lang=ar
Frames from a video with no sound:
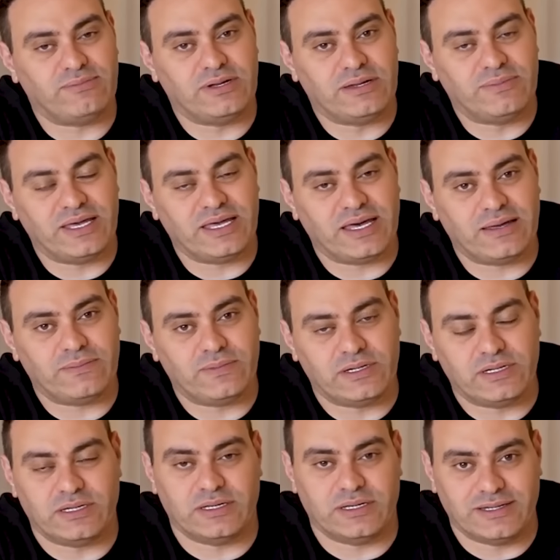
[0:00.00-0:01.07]
قبل ما
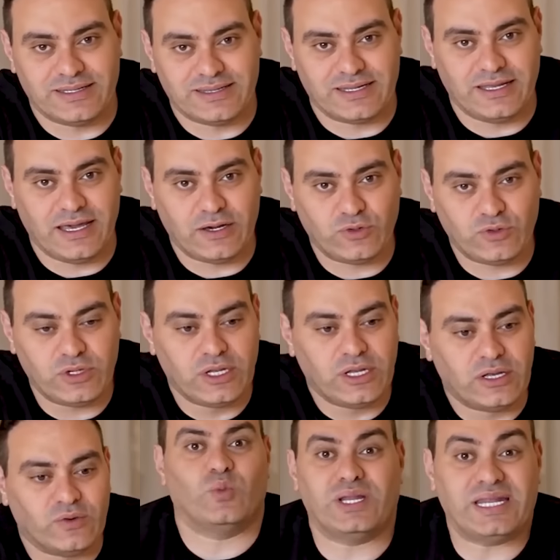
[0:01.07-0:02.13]
يقابل آه، نتنياهو
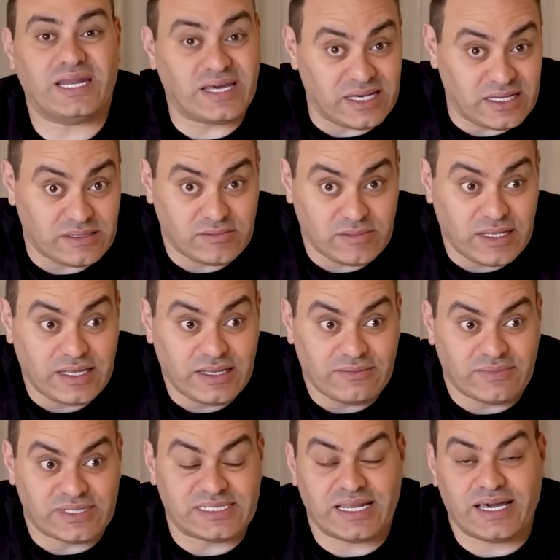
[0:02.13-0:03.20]
ولا لا
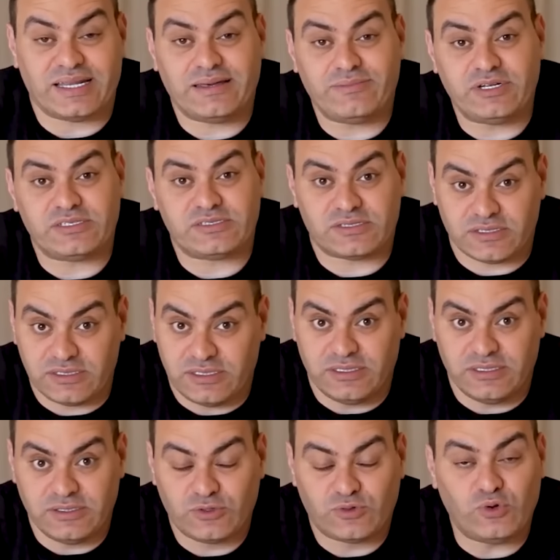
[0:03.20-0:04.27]
بس الاعلام
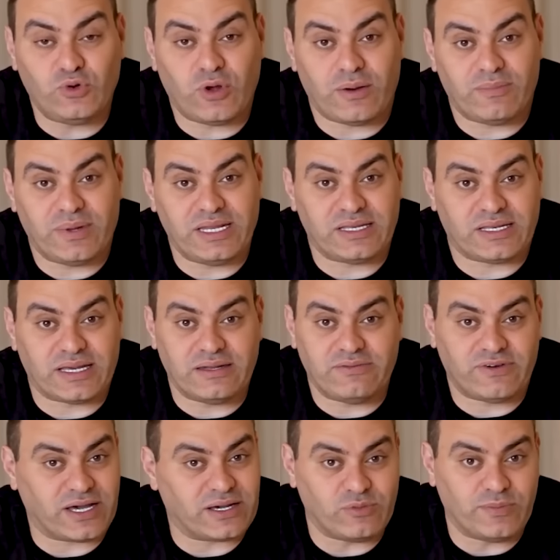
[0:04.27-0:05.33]
الاسرائيلي كله عمال يتكلم
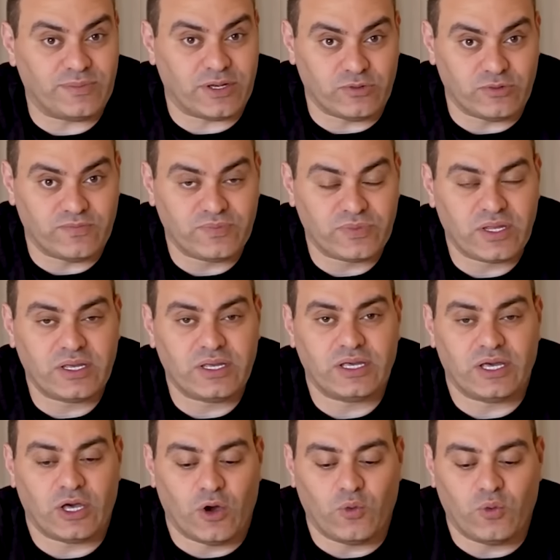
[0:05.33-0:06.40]
في حاجه مهمه قوي
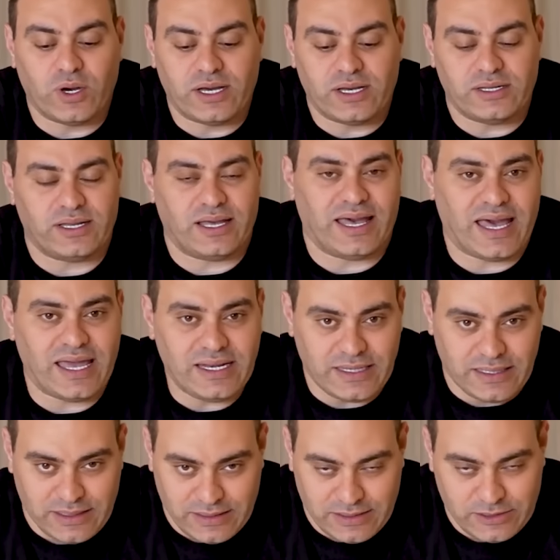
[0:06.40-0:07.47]
هو
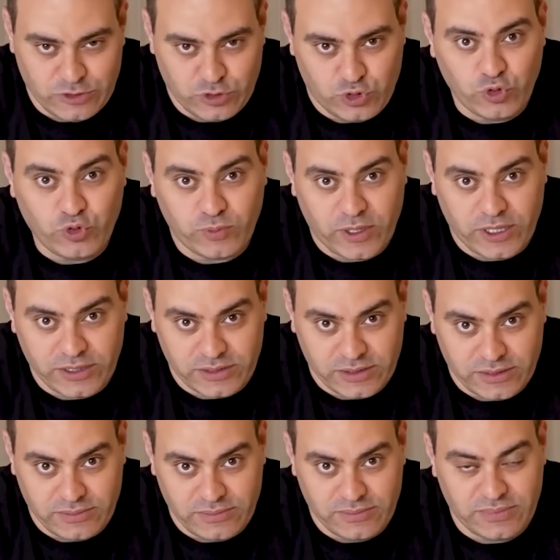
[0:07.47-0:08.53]
هل جو
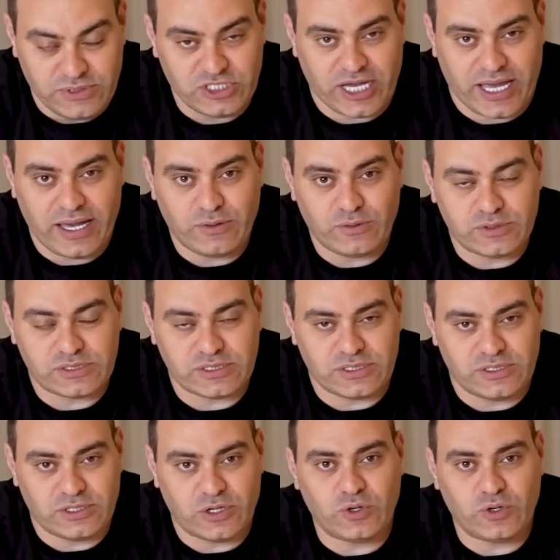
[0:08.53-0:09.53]
بايدن مش عاوز ان